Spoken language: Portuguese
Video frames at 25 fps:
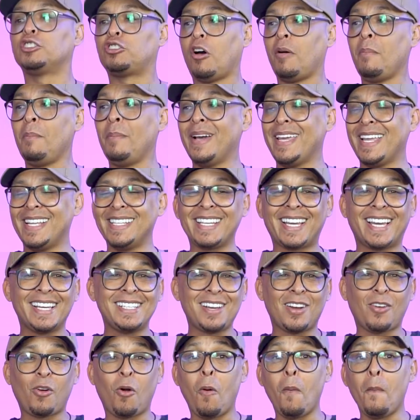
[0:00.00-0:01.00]
Só manha é de quem
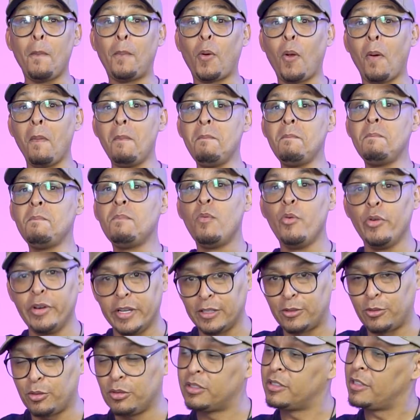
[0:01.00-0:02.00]
já comprou
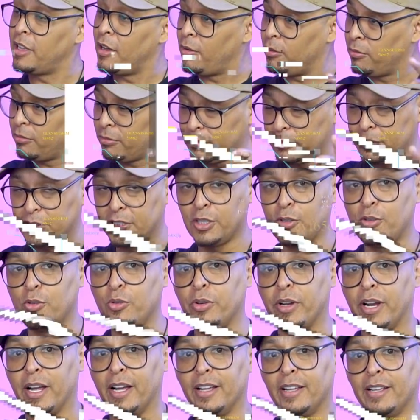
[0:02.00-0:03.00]
muito, então segura.